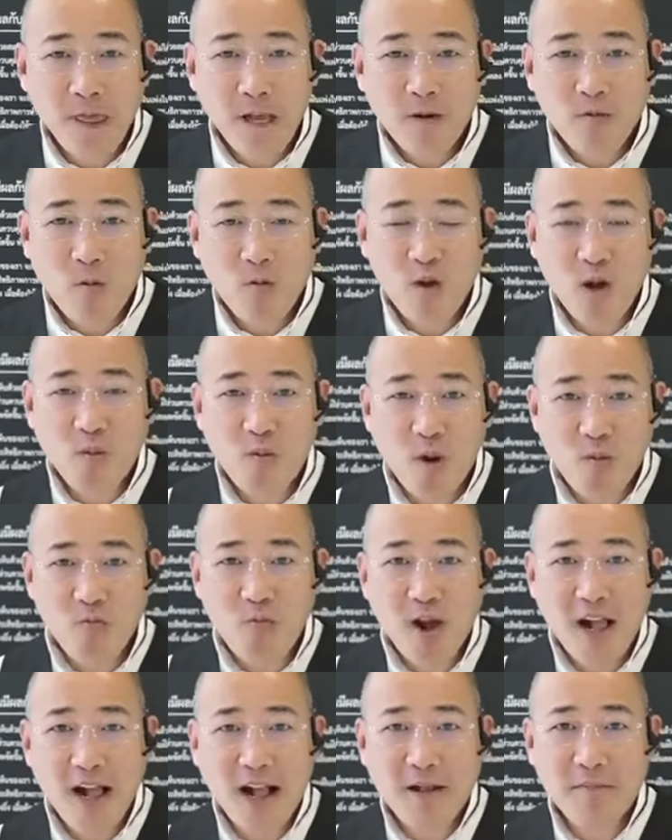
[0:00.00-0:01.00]
ผมก็พบ
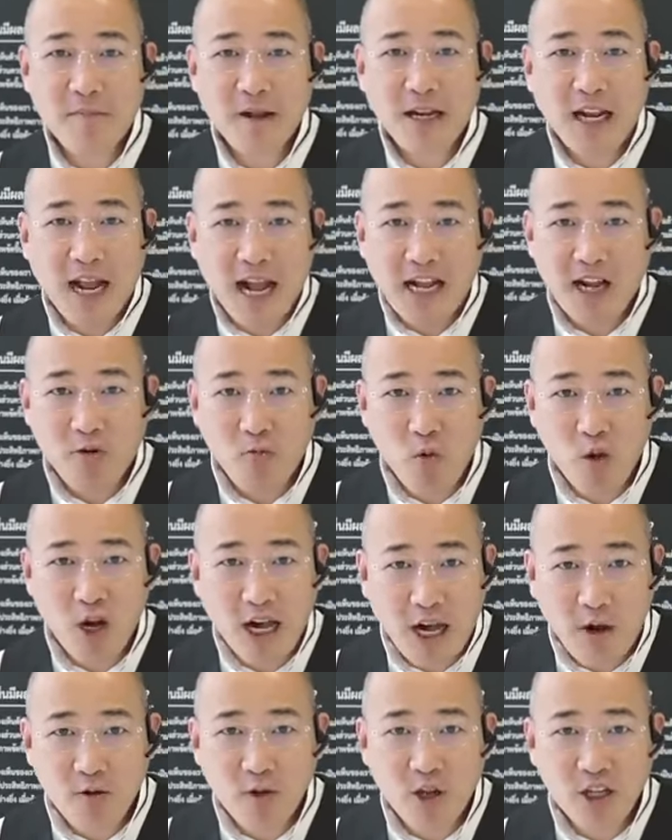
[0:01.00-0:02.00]
ว่าปัญหาของพวก
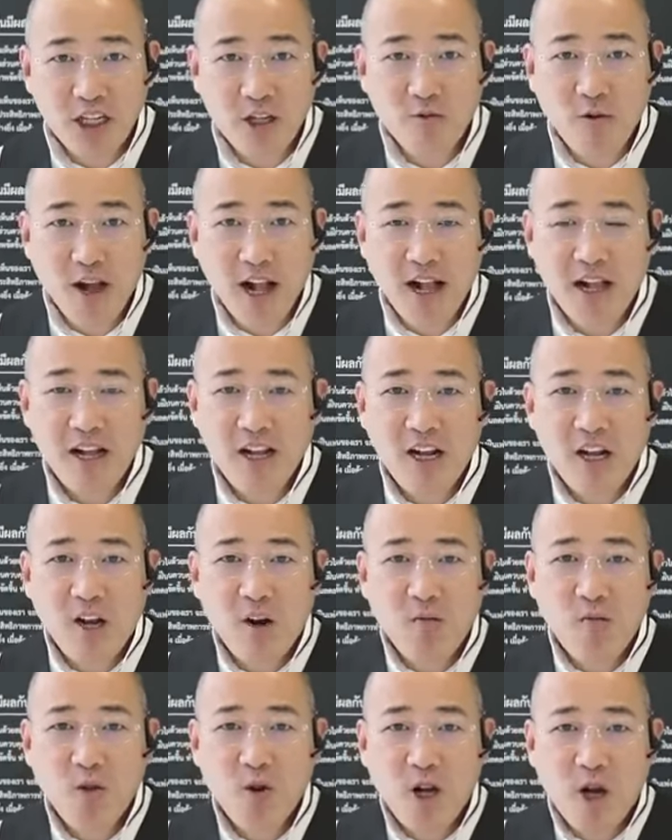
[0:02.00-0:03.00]
เขาก็คือว่า
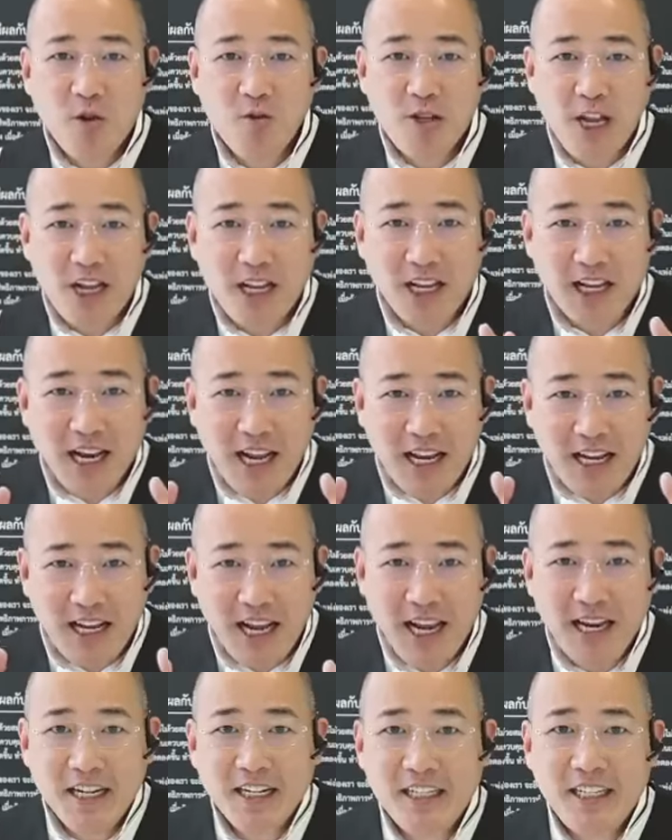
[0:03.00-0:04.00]
พวกเขาอยากจะได้เล
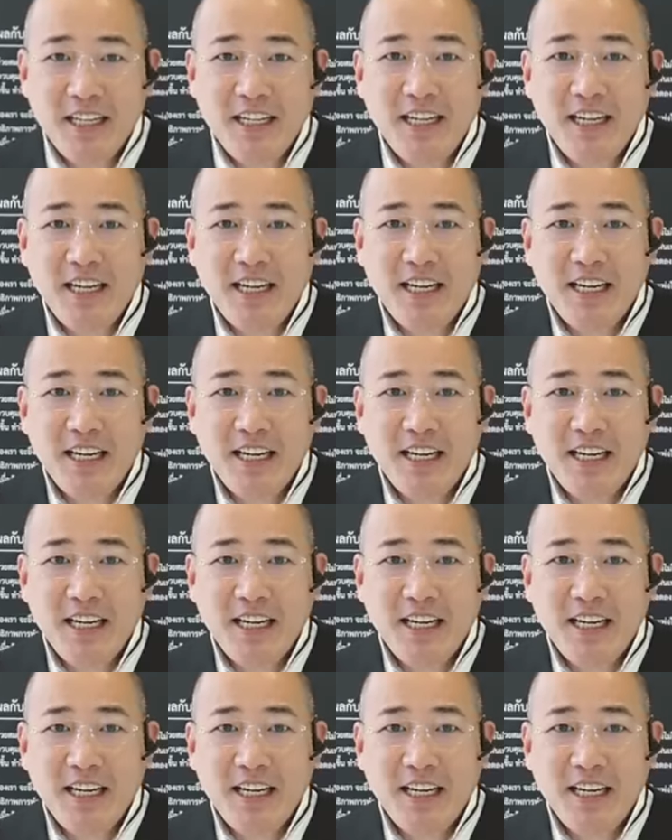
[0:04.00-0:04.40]
นที่